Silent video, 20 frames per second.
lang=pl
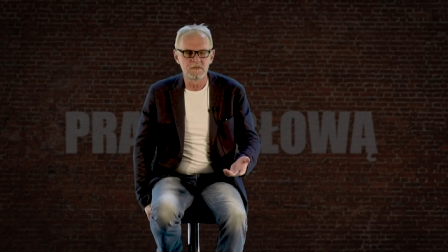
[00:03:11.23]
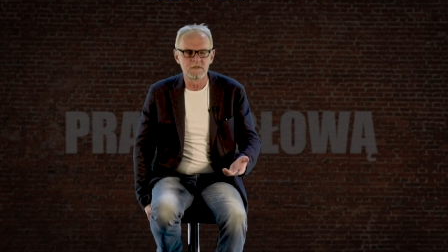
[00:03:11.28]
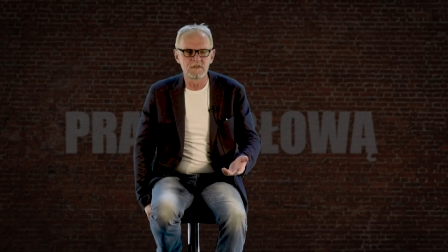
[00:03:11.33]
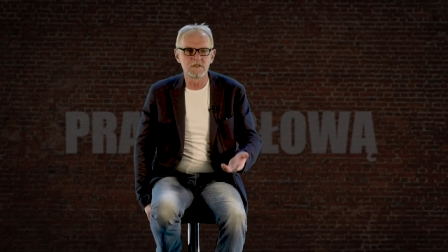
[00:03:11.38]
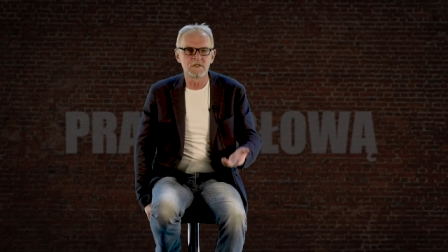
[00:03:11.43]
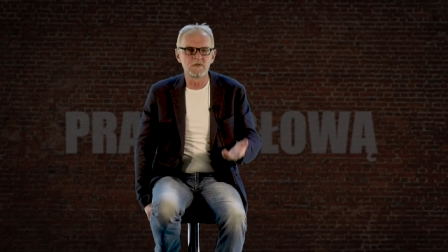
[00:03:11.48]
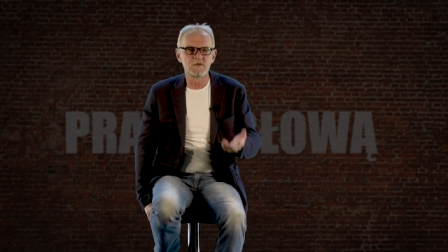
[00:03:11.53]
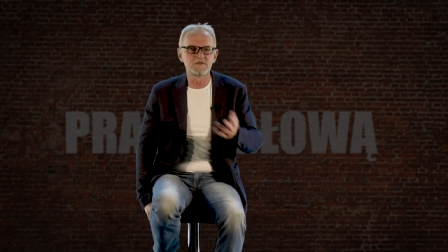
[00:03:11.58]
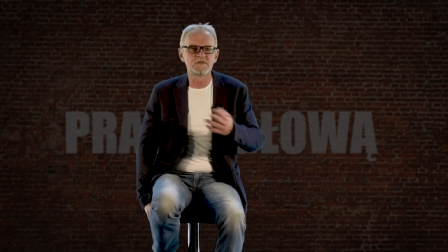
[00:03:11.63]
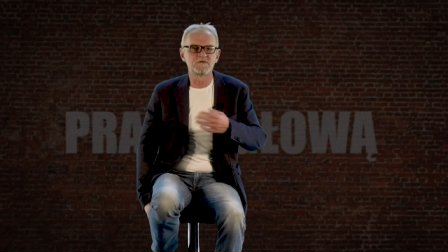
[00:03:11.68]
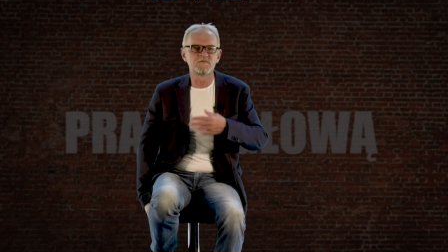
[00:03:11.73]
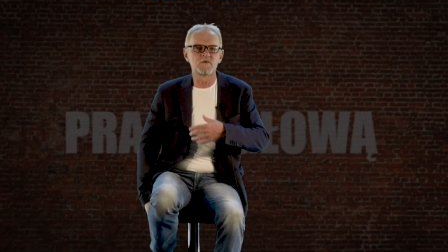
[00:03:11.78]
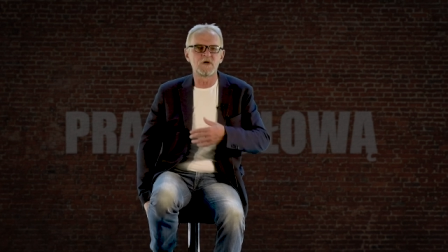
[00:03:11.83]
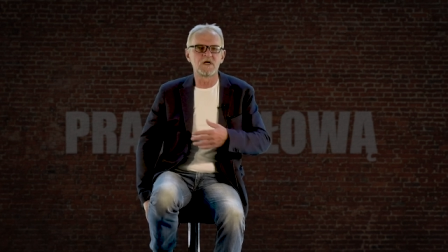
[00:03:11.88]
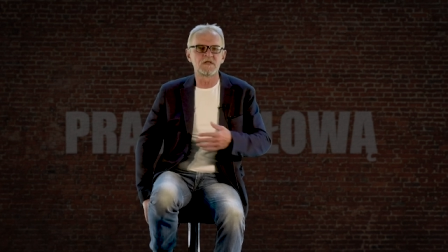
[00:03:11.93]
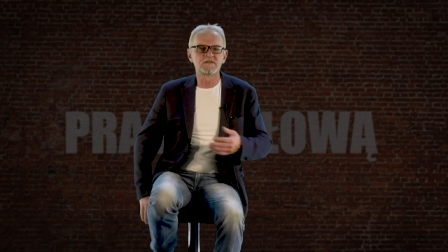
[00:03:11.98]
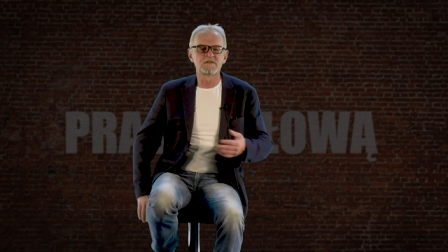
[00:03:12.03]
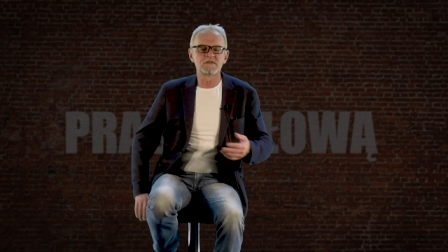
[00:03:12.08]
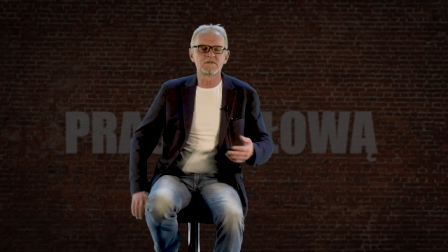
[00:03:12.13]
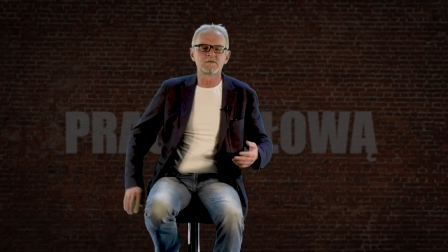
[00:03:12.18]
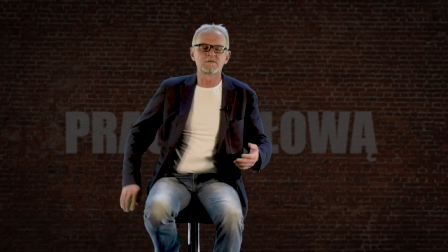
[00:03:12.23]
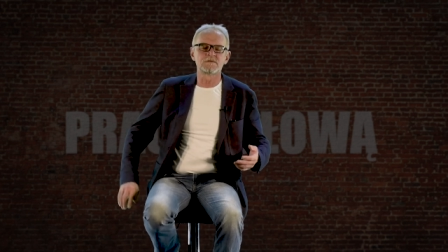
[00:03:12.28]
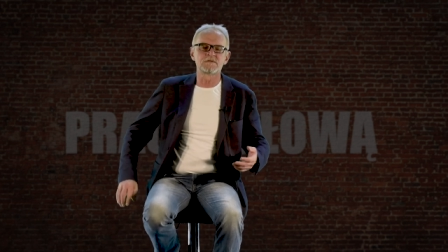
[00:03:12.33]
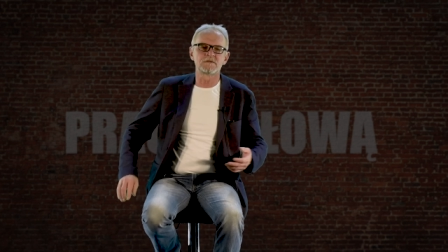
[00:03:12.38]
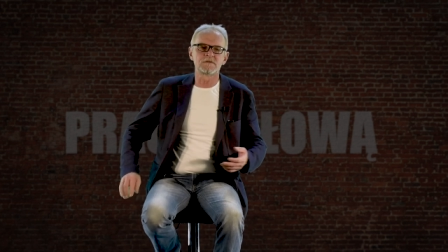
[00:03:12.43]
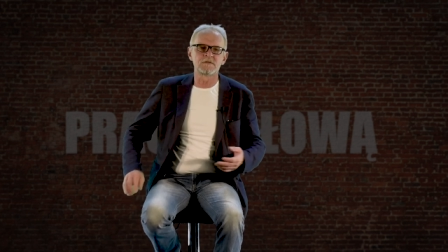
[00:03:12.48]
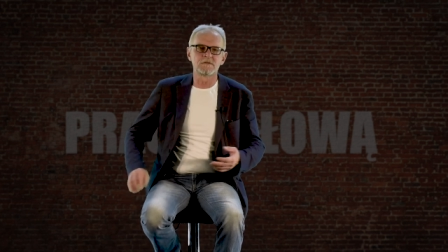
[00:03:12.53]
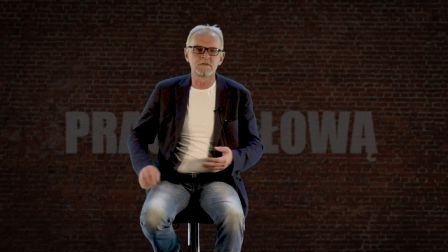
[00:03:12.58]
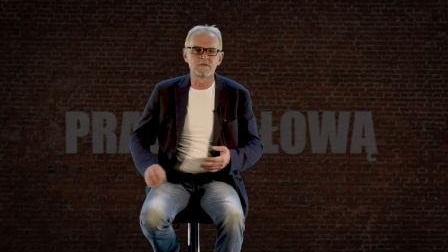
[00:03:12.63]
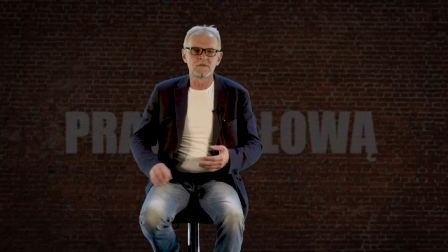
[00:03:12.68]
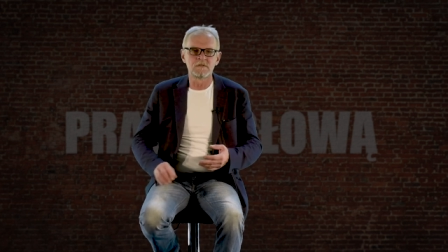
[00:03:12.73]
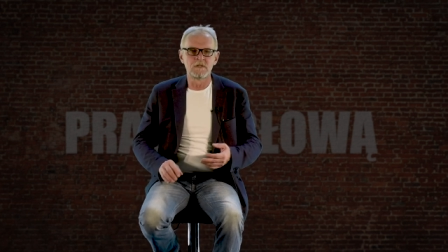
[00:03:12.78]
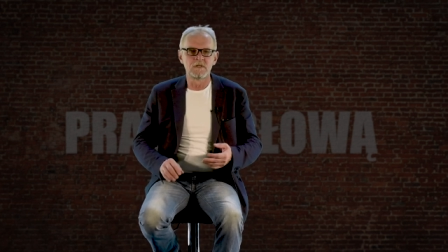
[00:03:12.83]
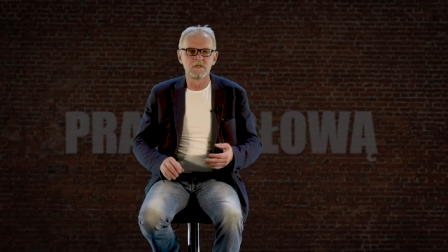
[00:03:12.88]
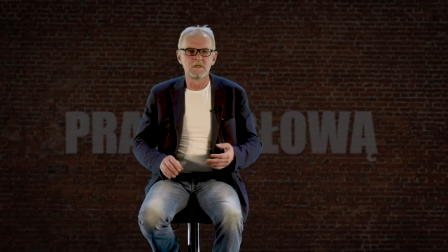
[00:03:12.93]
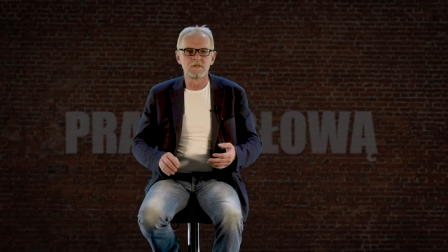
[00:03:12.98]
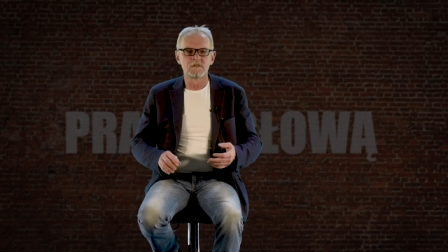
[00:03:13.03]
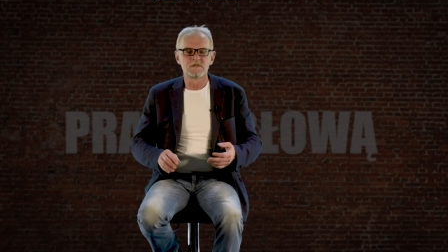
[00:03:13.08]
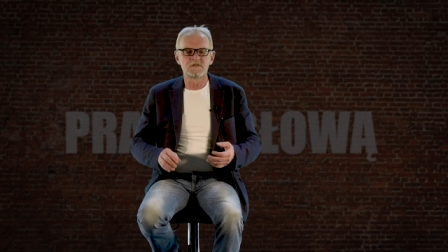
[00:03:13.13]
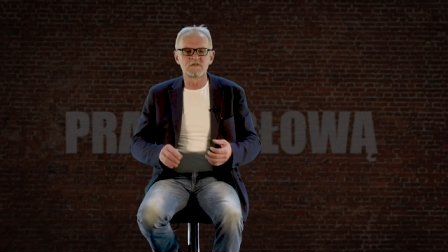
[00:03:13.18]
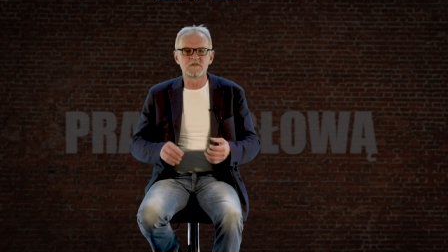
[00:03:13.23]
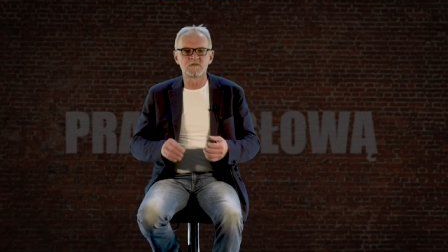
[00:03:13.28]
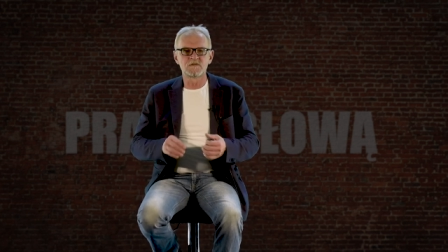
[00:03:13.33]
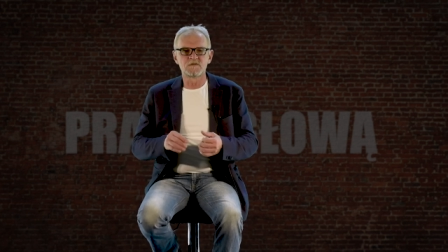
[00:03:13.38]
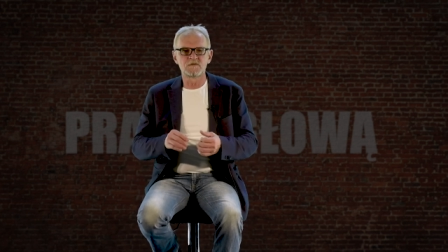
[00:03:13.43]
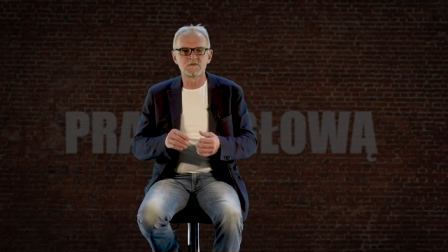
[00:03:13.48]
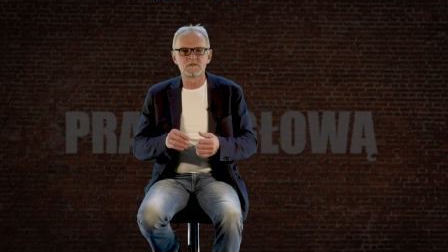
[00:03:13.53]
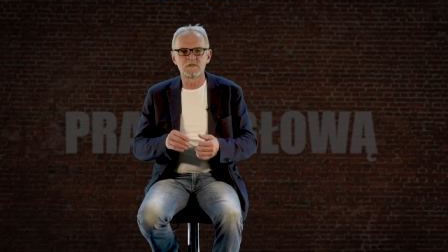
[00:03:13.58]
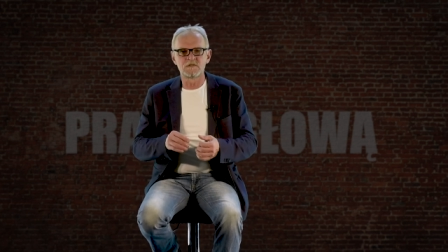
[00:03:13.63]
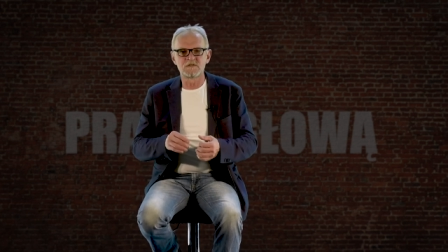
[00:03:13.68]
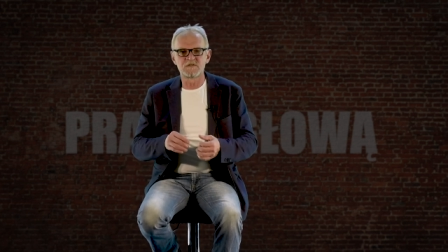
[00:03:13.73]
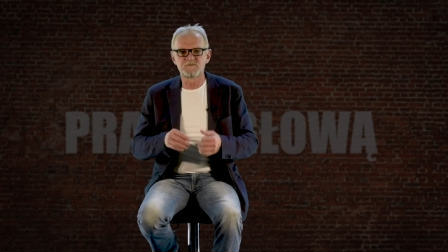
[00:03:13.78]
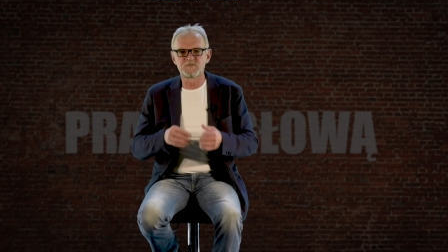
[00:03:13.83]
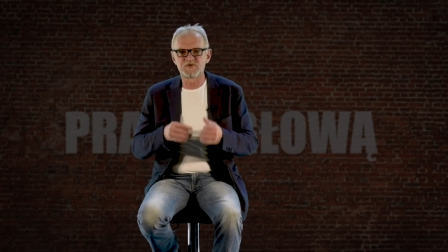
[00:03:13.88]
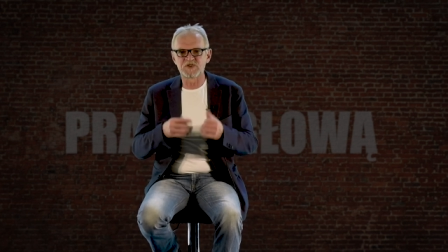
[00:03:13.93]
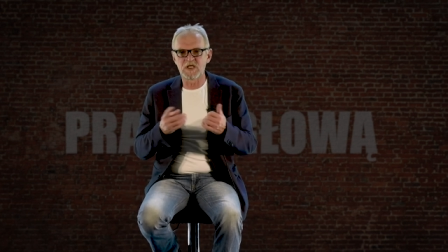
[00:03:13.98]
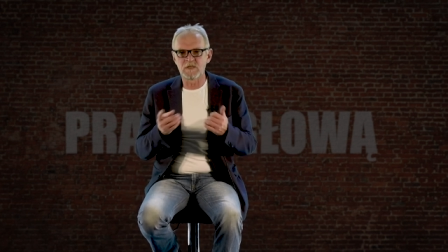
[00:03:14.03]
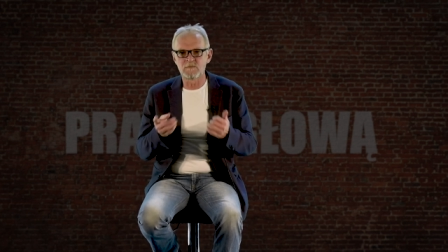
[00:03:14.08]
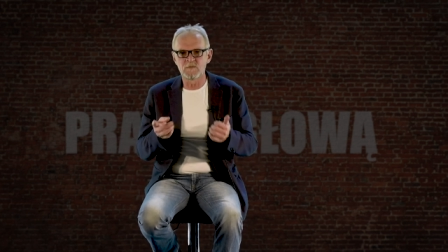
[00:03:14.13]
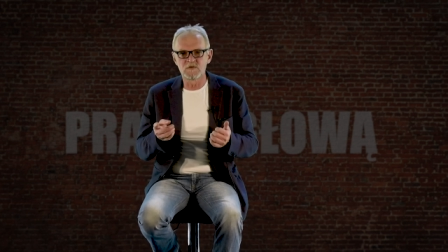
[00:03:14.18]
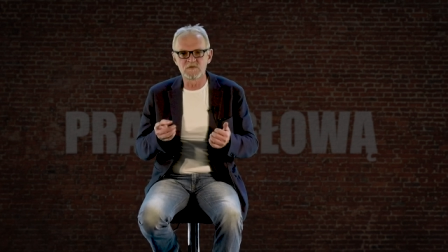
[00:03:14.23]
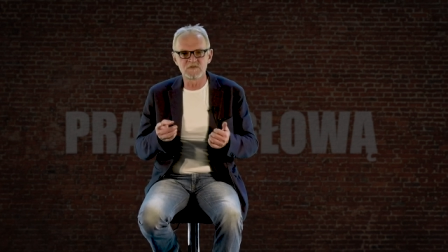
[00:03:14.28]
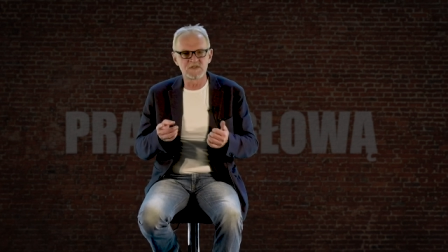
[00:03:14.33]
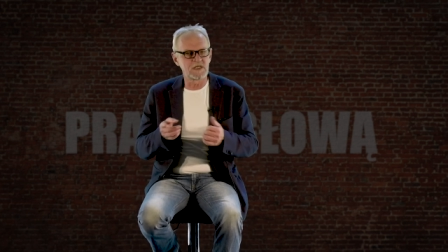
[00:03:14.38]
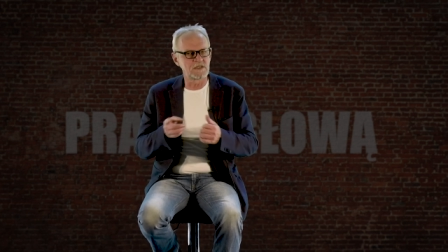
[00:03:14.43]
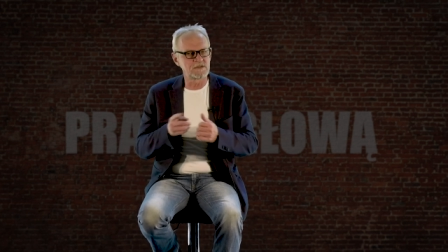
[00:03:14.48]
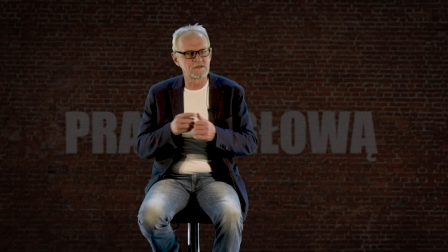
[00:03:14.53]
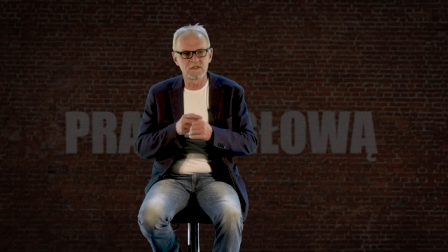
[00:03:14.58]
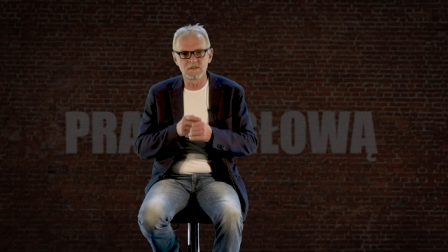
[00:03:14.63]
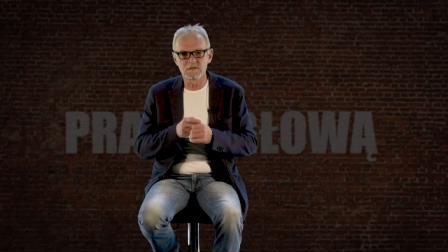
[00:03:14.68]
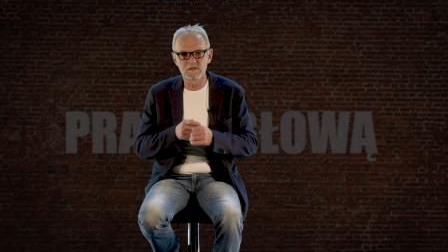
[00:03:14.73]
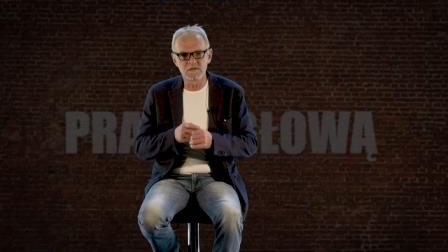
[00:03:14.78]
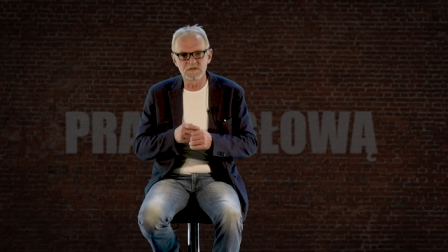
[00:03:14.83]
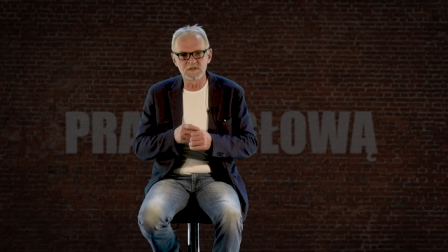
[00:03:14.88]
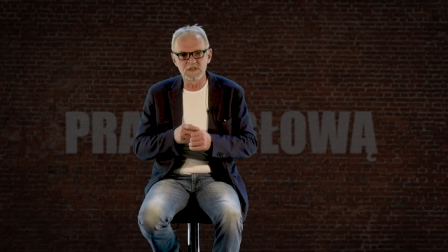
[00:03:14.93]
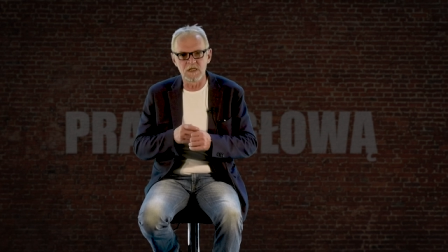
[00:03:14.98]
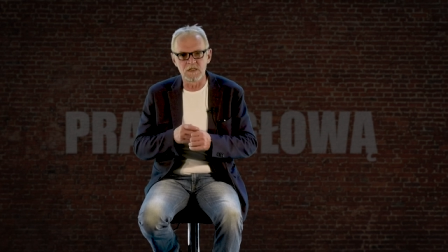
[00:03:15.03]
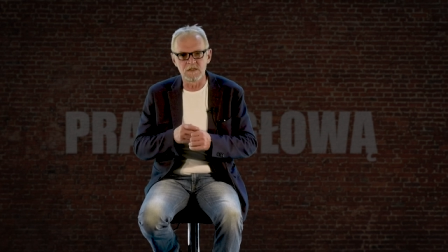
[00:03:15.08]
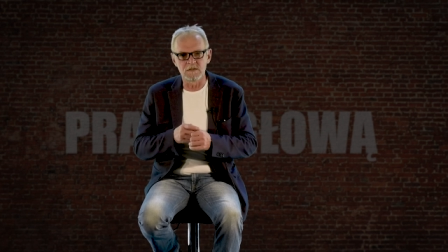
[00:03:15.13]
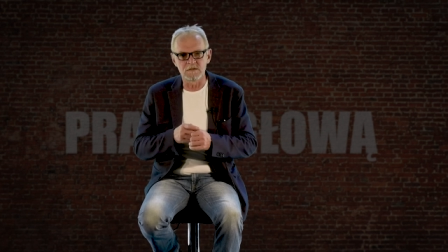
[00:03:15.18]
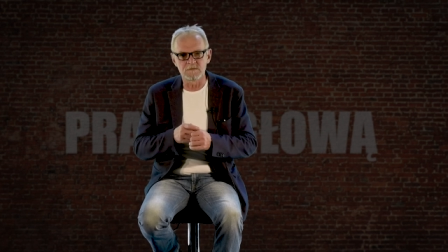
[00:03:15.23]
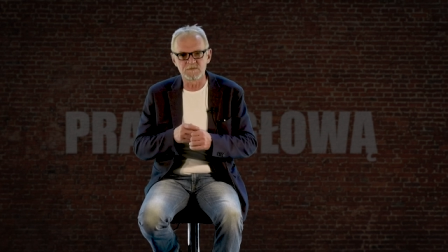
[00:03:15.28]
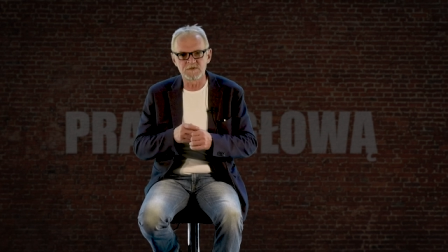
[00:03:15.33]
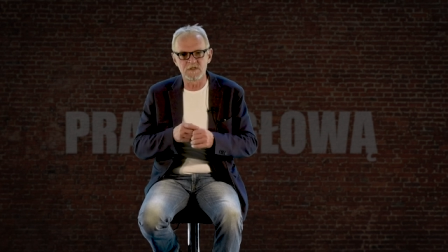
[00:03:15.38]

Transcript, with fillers: Tych ludzi władzy, którzy stosując przemoc każdego rodzaju,